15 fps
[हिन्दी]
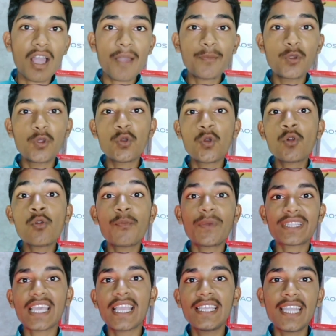आप लोगों को
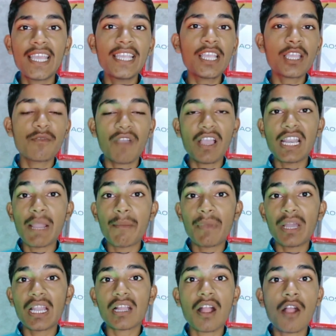पता ही नहीं है कि भाई
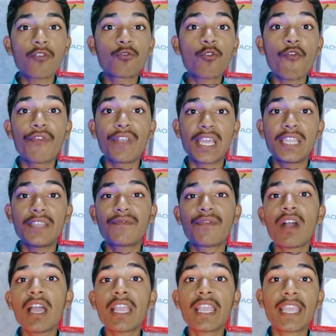रंबल अकाउंट को
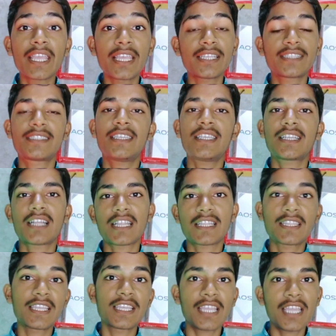वेरीफाई कैसे
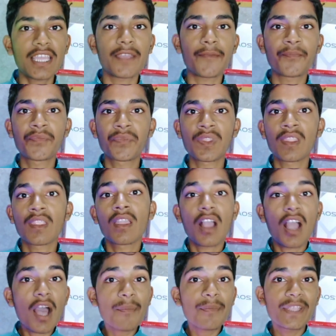करते हैं
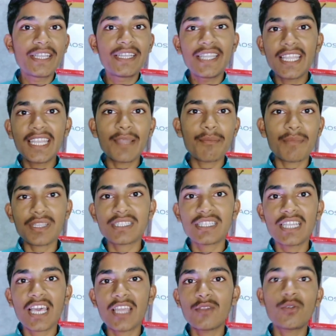आप इंडियन नंबर
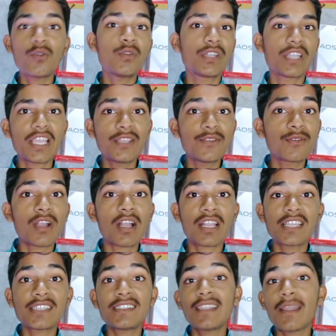से डालोगे नहीं होगा
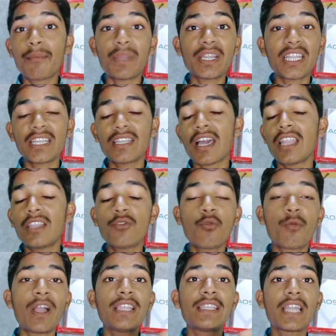किसी नंबर से
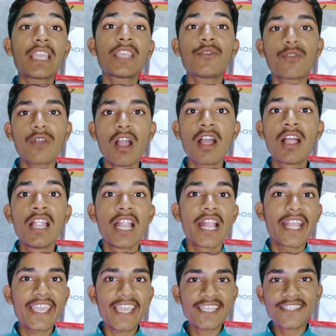डालोगे भाई नहीं होगा
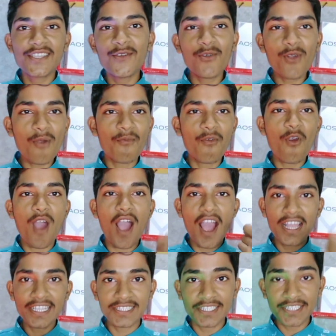कैसे होगा वो
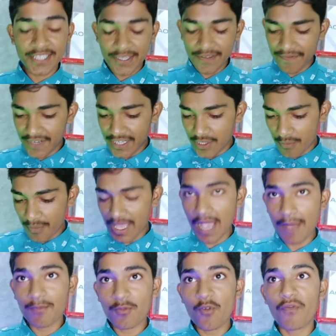आज इसकी वीडियो में
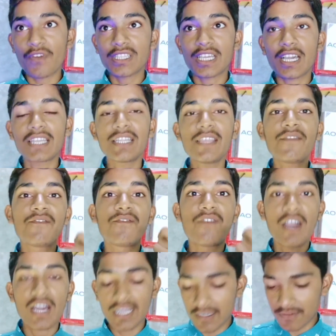आपको बताने
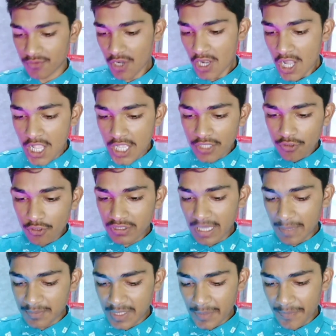वाला हूँ तो
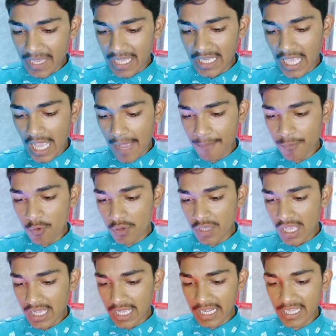सबसे पहले आपको
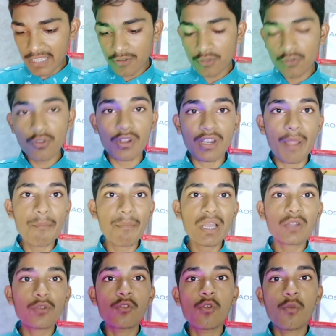क्या करना है दोस्तों
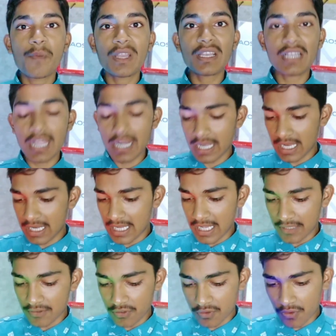रंबल को ओपन कर लेना
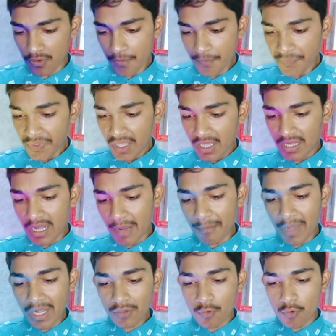है दोस्तों
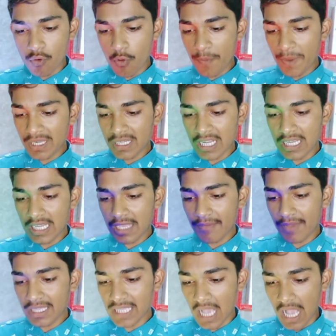रंबल को ओपन करने के
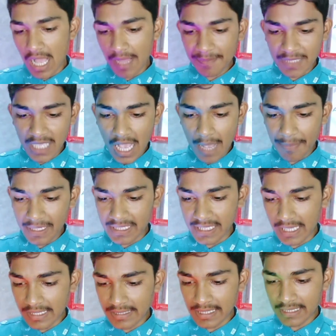बाद आप यहाँ पर
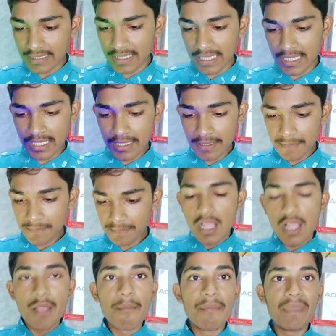देख सकते हैं
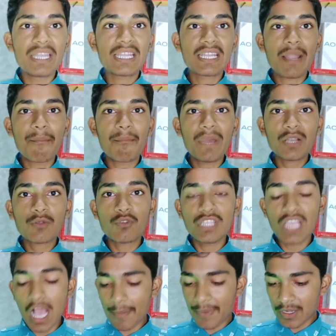मैंने रंबल को
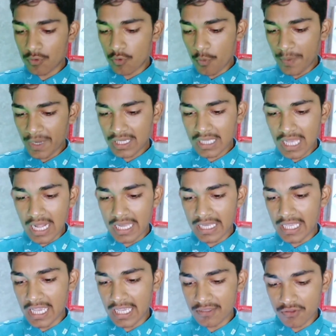यहाँ पर ओपन कर
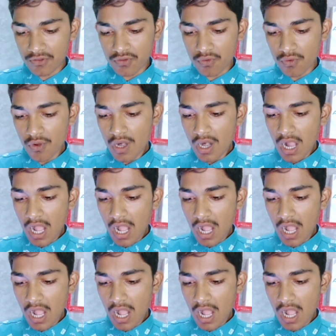लिया है दोस्तों